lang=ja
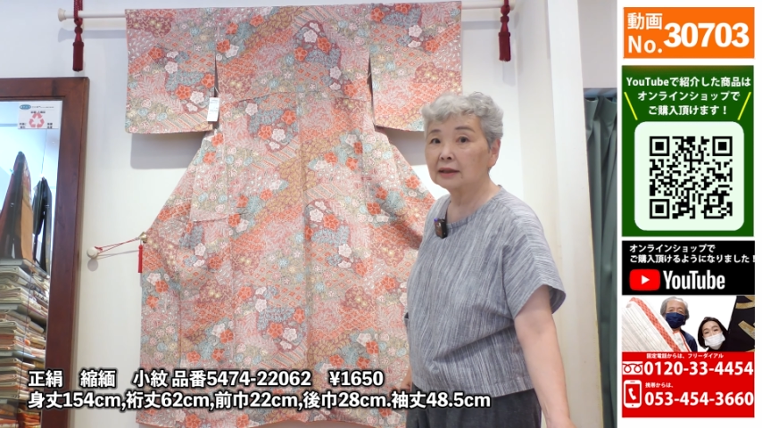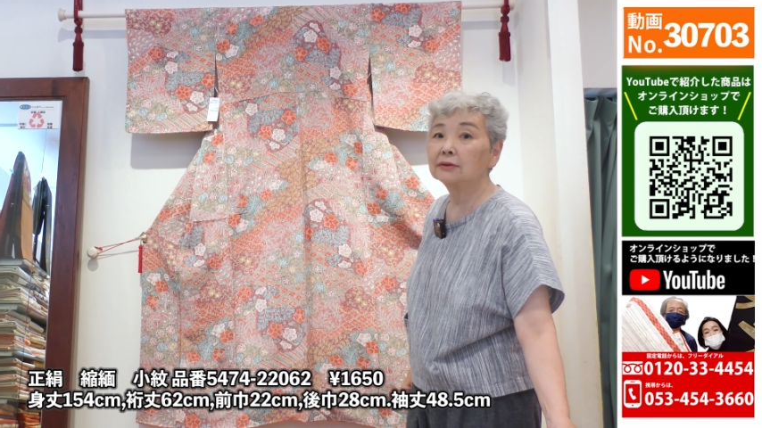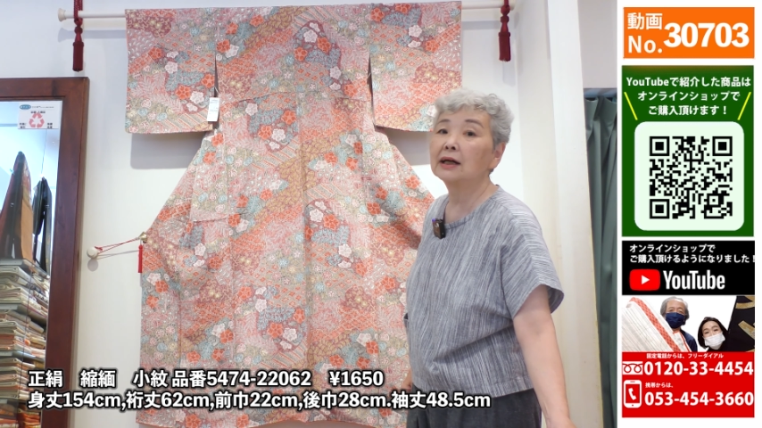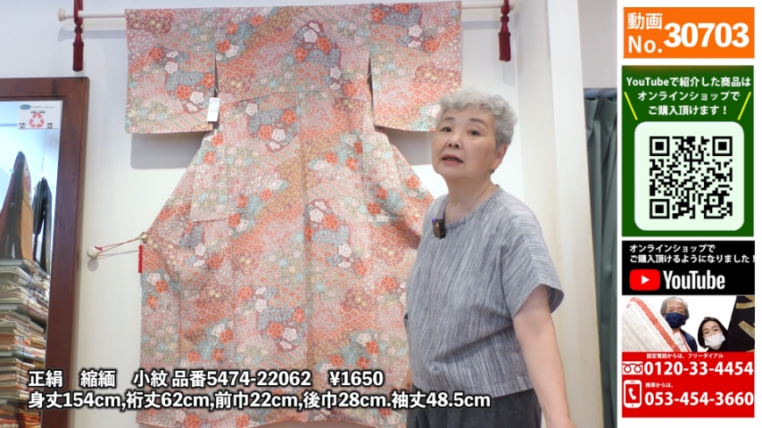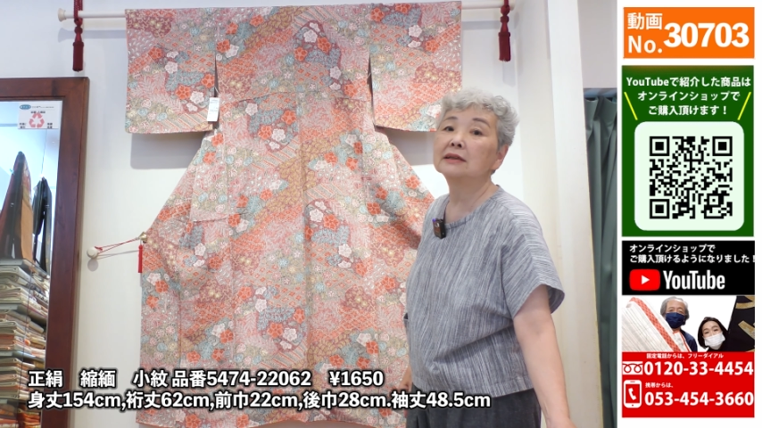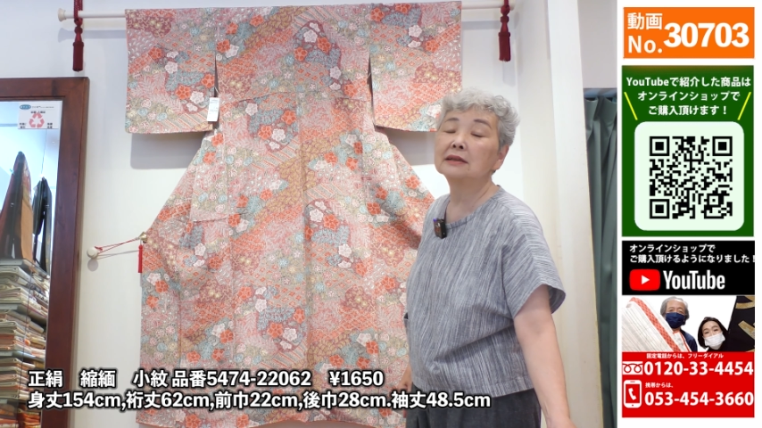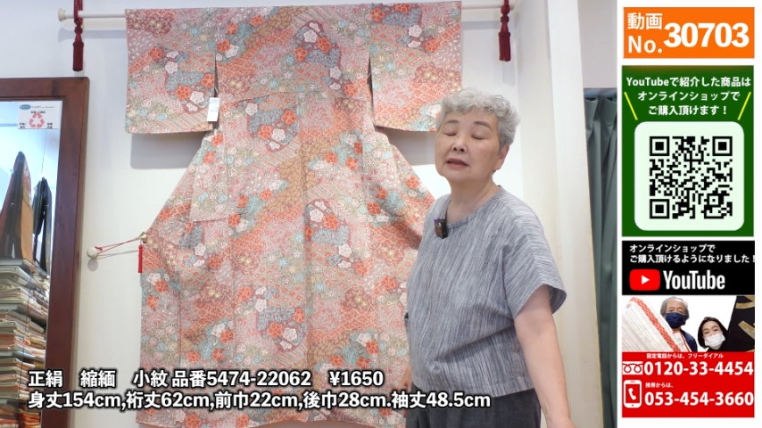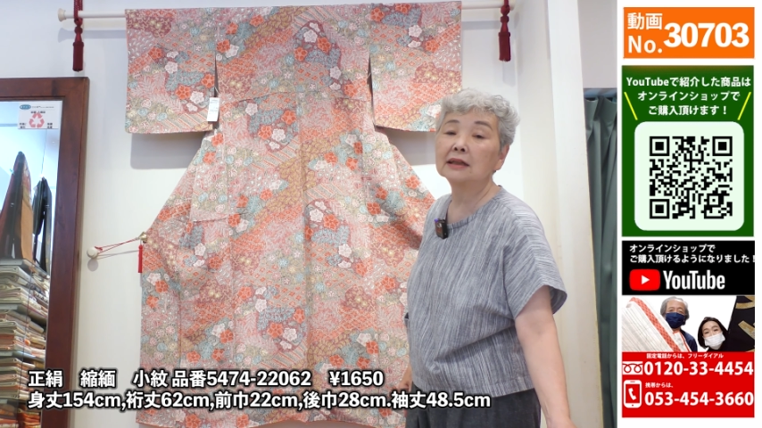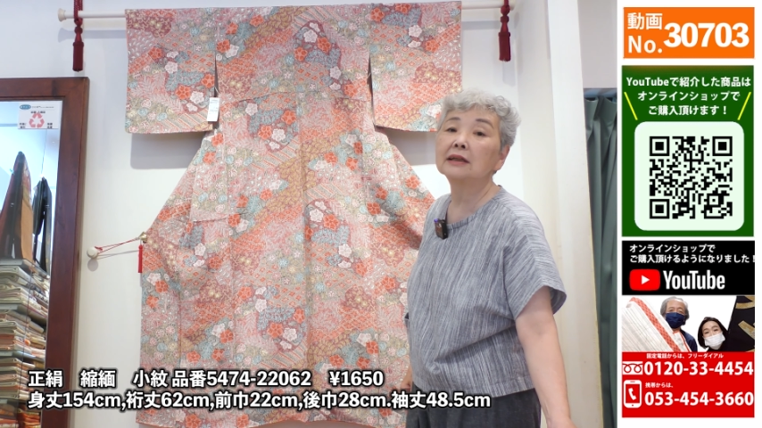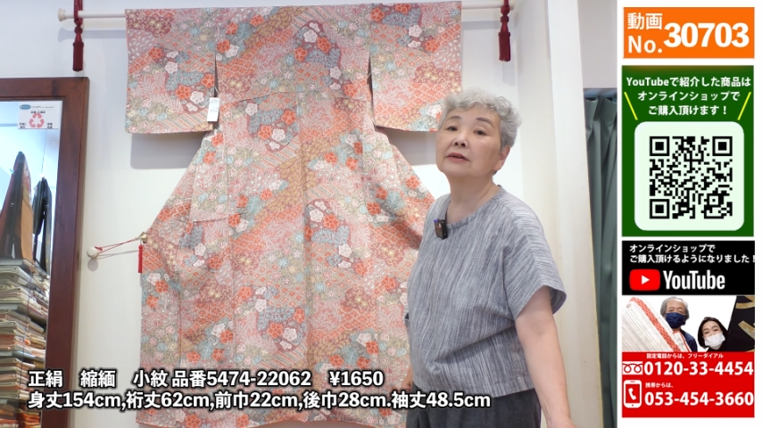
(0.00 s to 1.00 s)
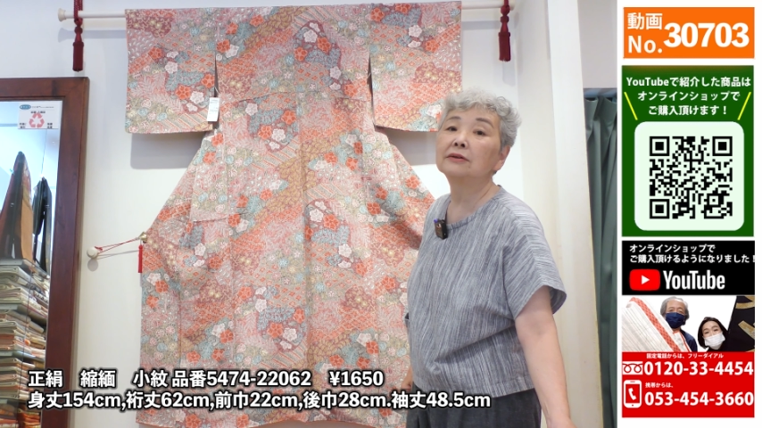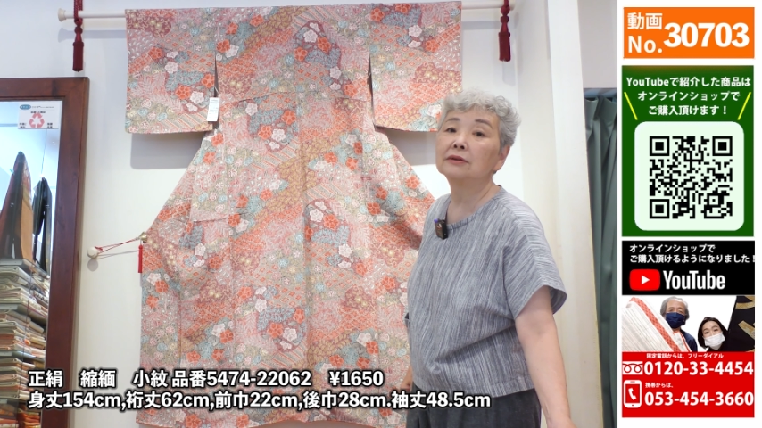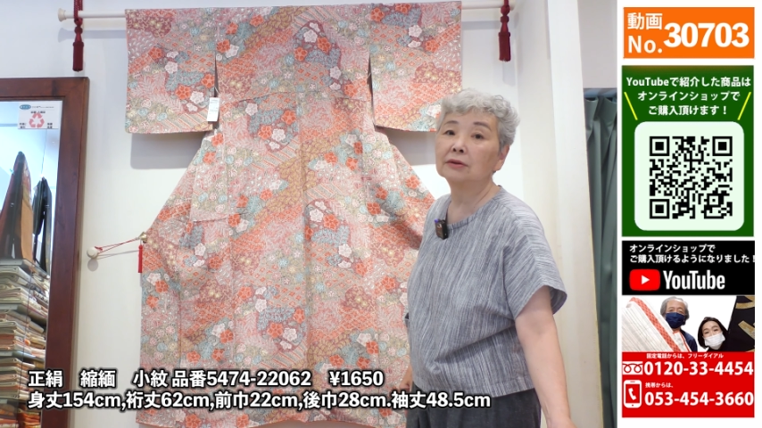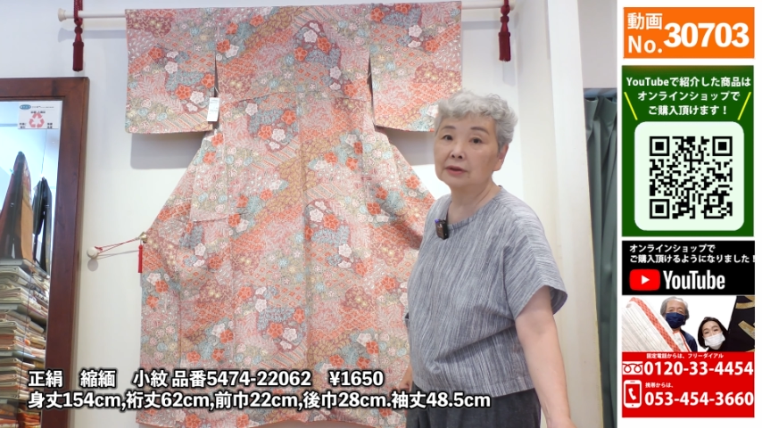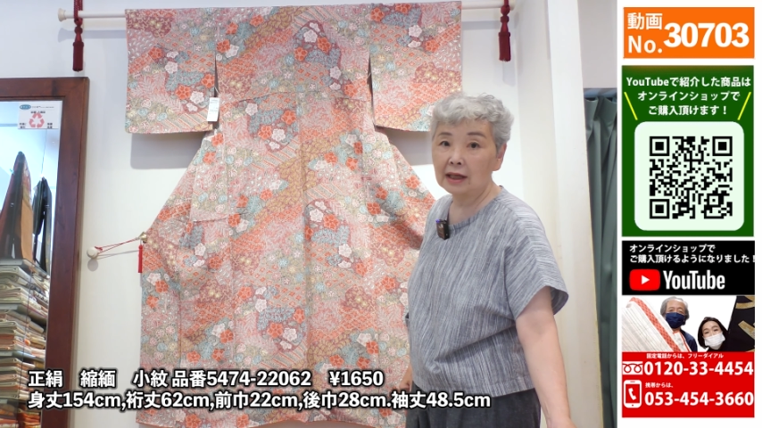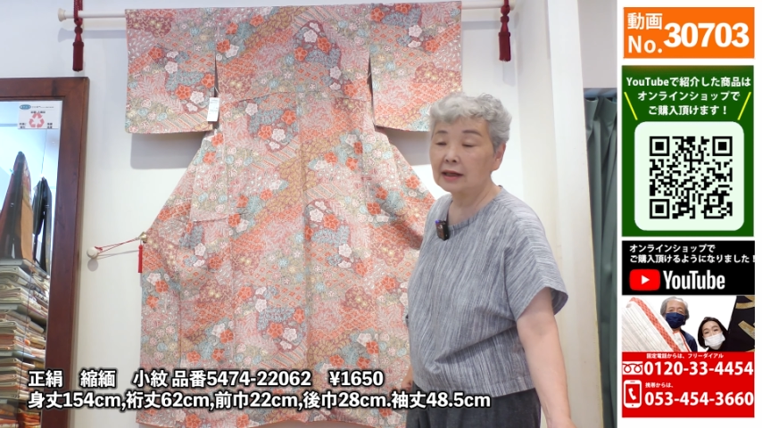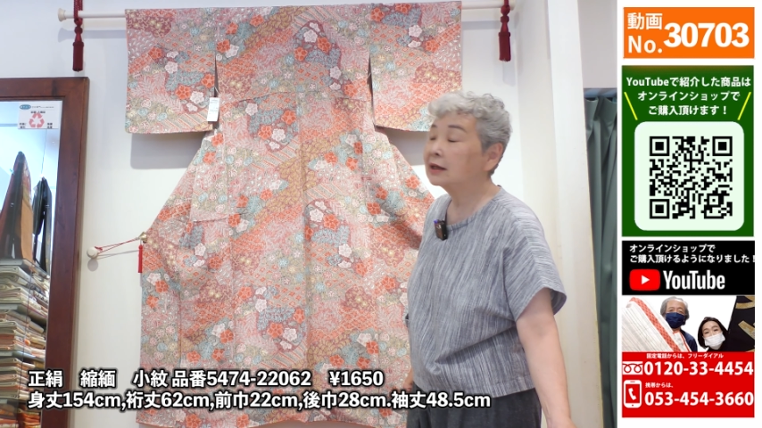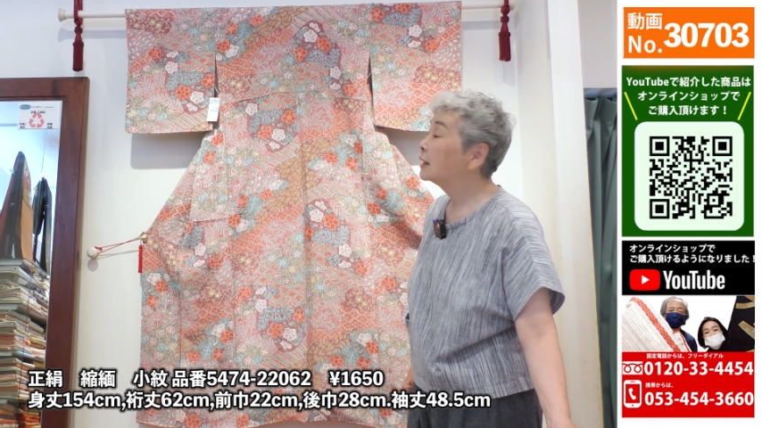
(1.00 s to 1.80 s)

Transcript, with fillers: ていう感じになってくるので